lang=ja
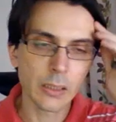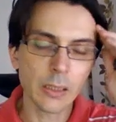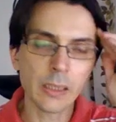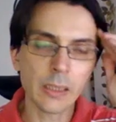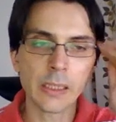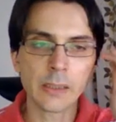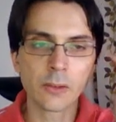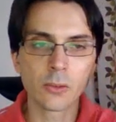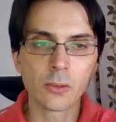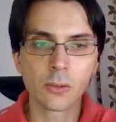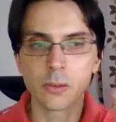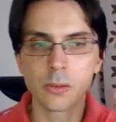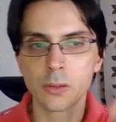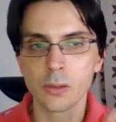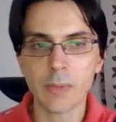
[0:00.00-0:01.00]
えっ、
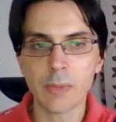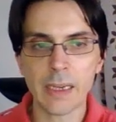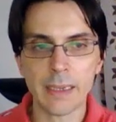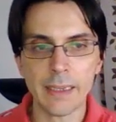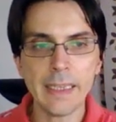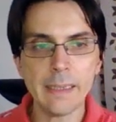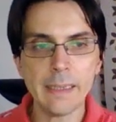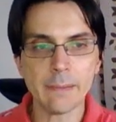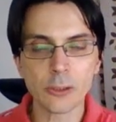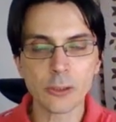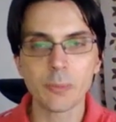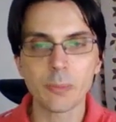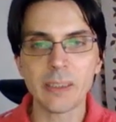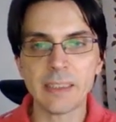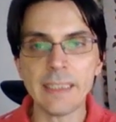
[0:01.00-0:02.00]
と、まあ、A はす
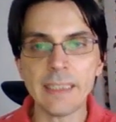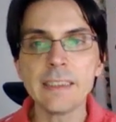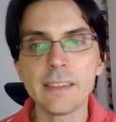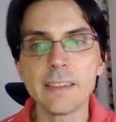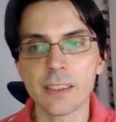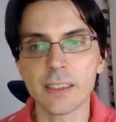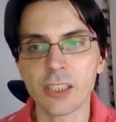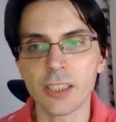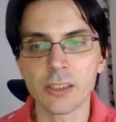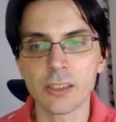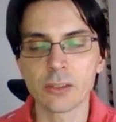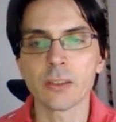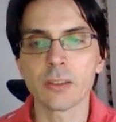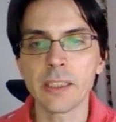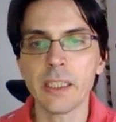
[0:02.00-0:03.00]
べてインタジャで
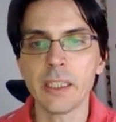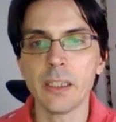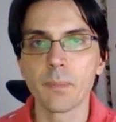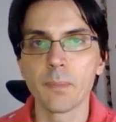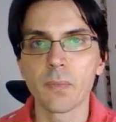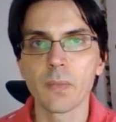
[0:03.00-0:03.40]
すので、